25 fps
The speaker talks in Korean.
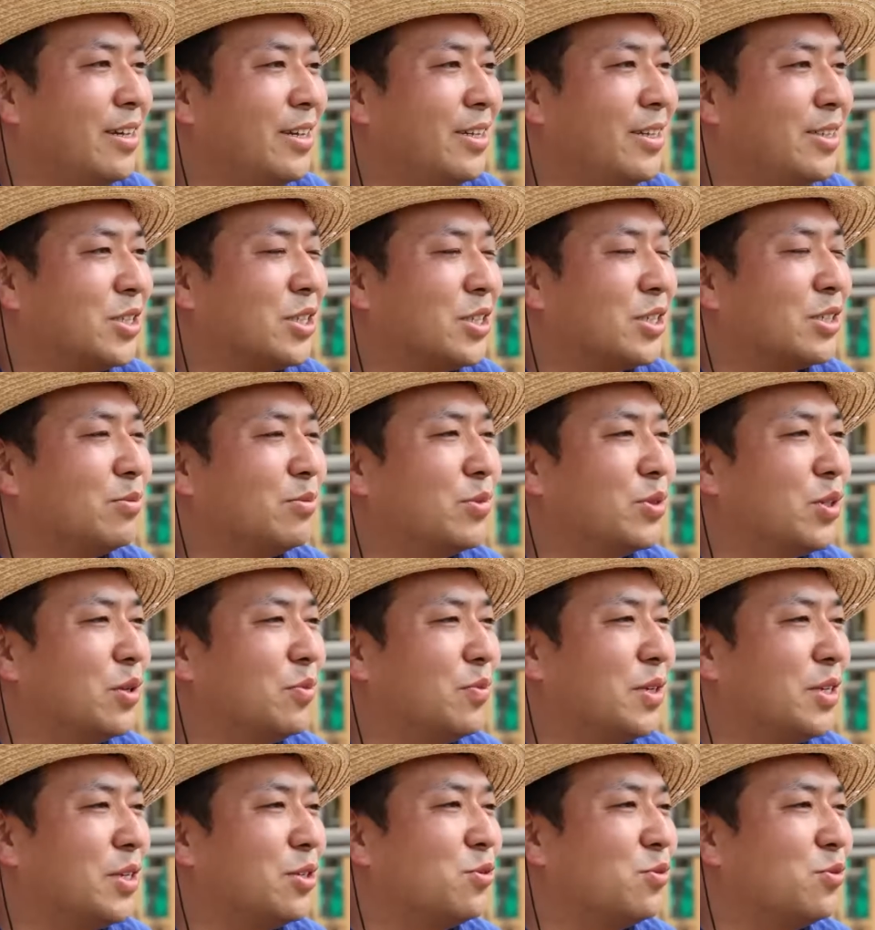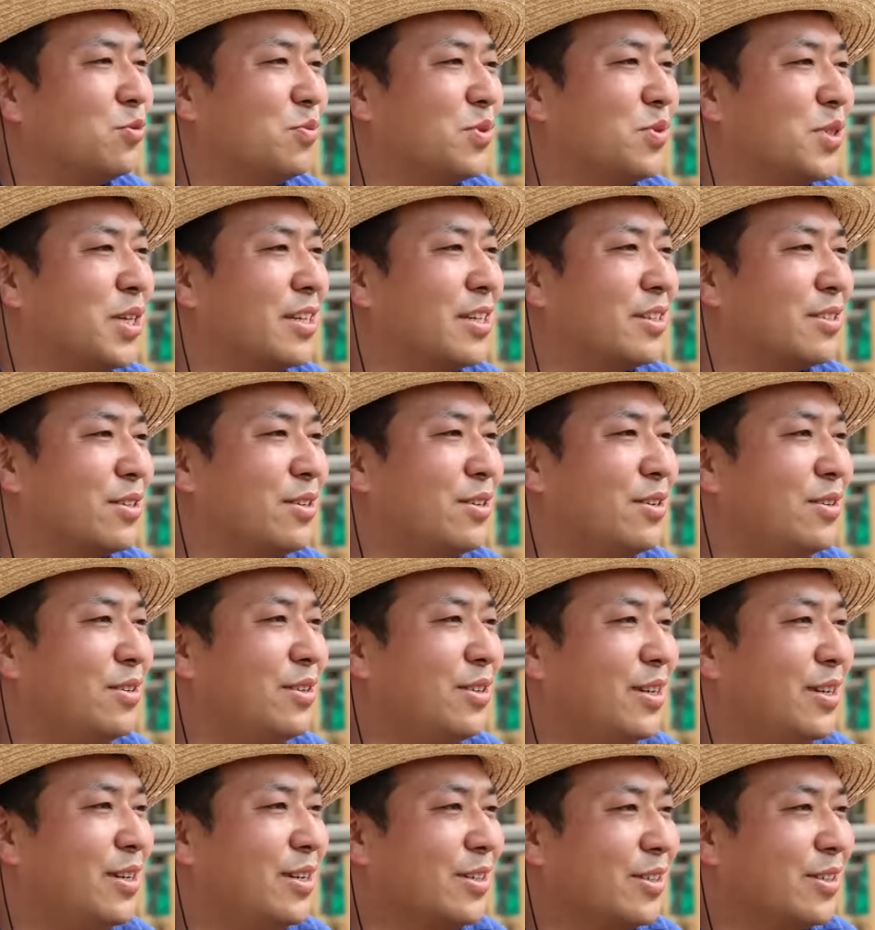지금부터 미리 준비해서
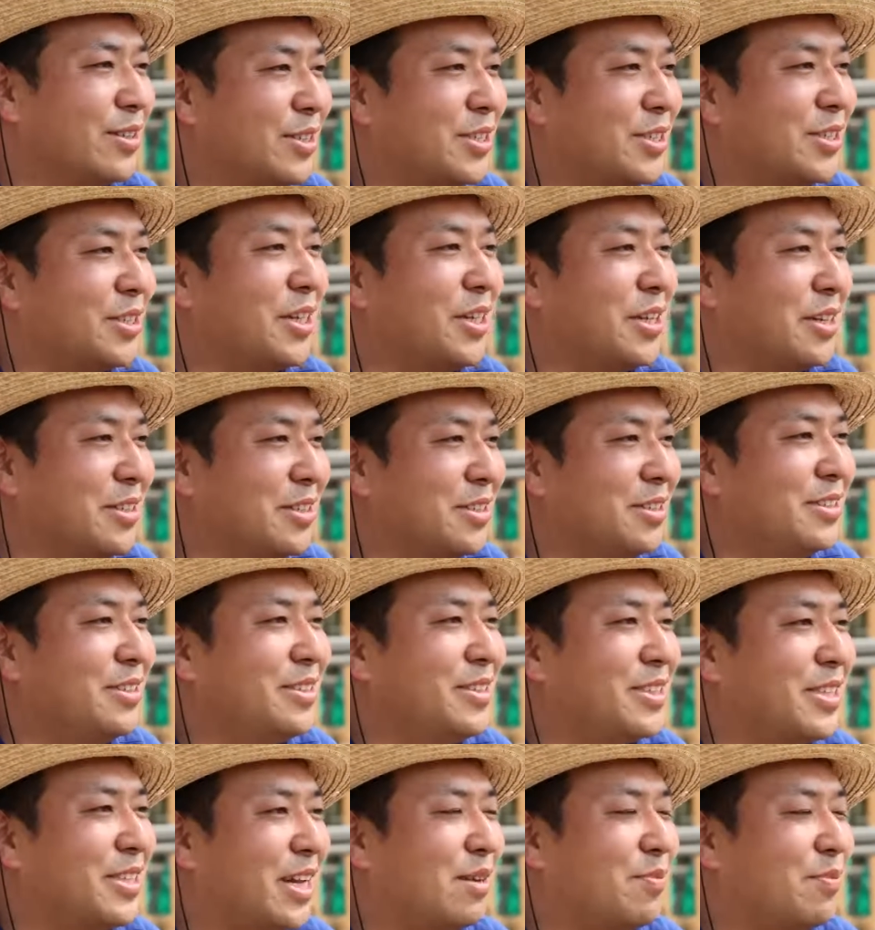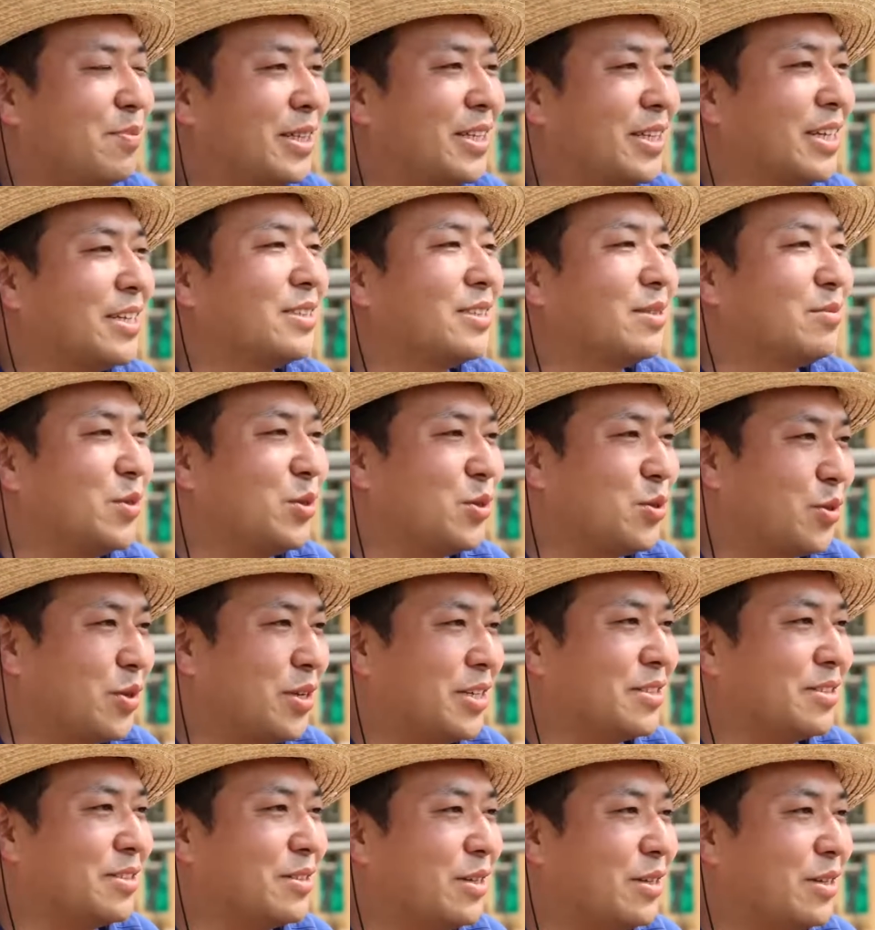그 시대를 잘 받았으면
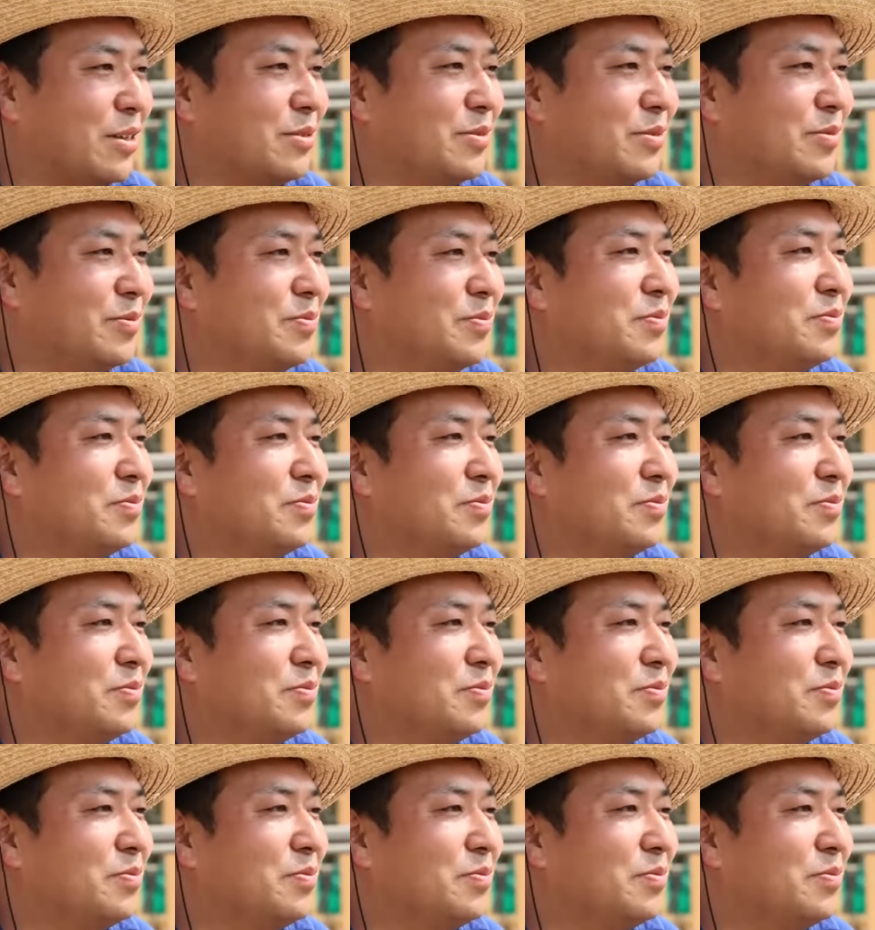좋겠어요.